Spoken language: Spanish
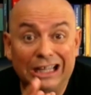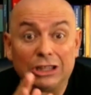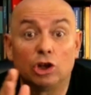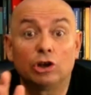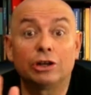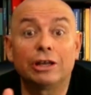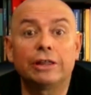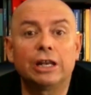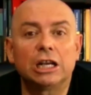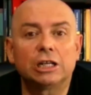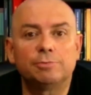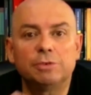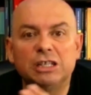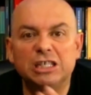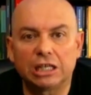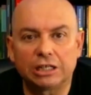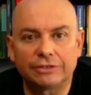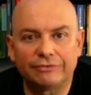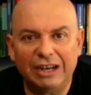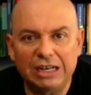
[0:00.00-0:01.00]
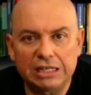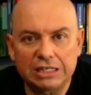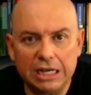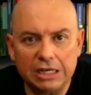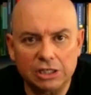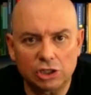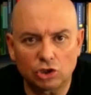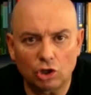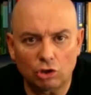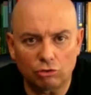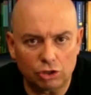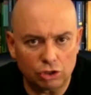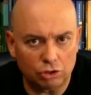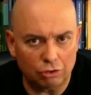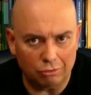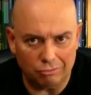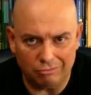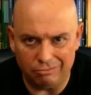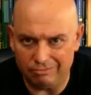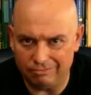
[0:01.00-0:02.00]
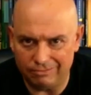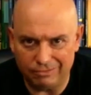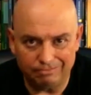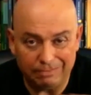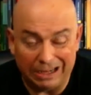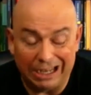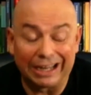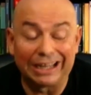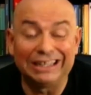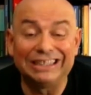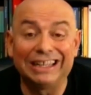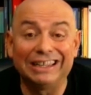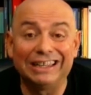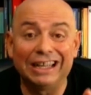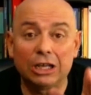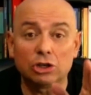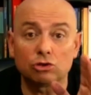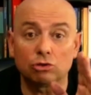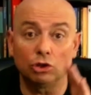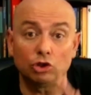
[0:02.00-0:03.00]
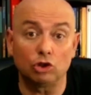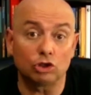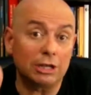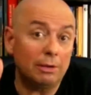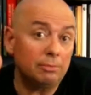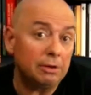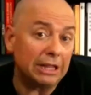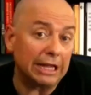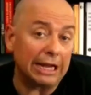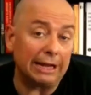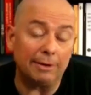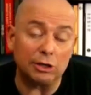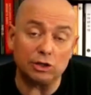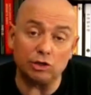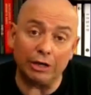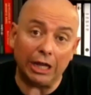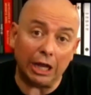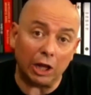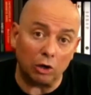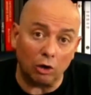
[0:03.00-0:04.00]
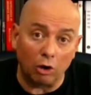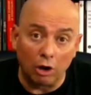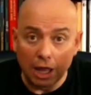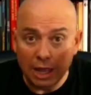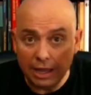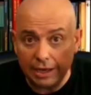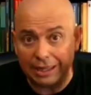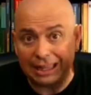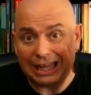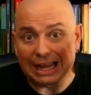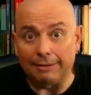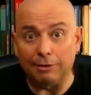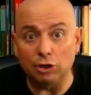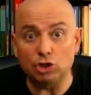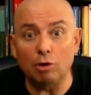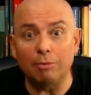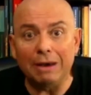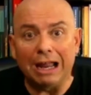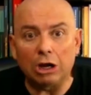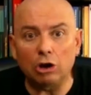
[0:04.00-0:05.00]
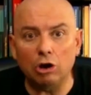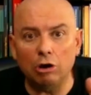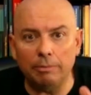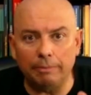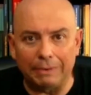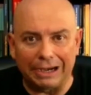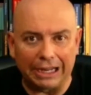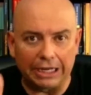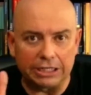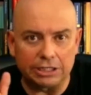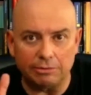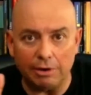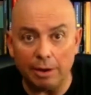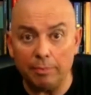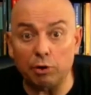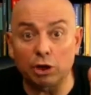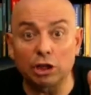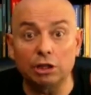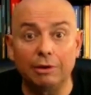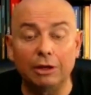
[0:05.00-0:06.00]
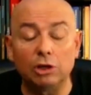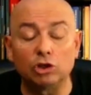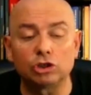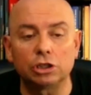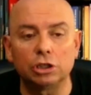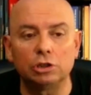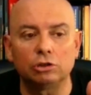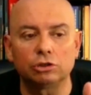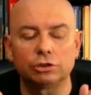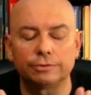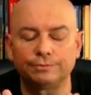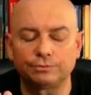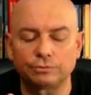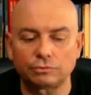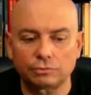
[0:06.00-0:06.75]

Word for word: la teoría de las pistas falsas y todo esto. Para que entendáis, cuando os hable de caballo negro y de caballo blanco, para que sepáis por dónde van los tiros.